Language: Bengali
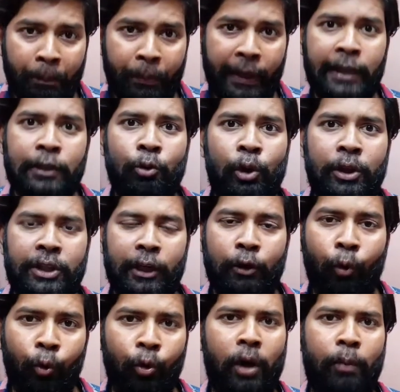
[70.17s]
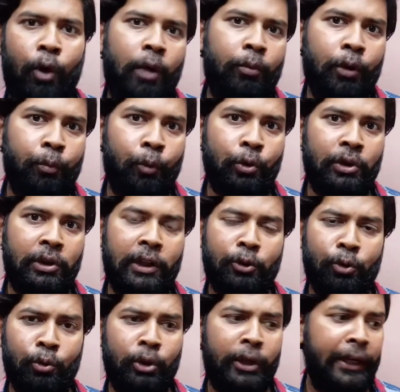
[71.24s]
বেড়ে চলেছে এই করোনা ভয়াবহ পরিস্থিতিতে
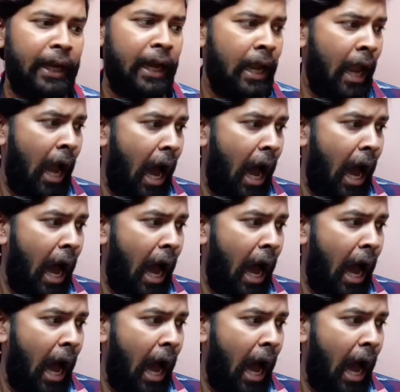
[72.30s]
সত্যি এটা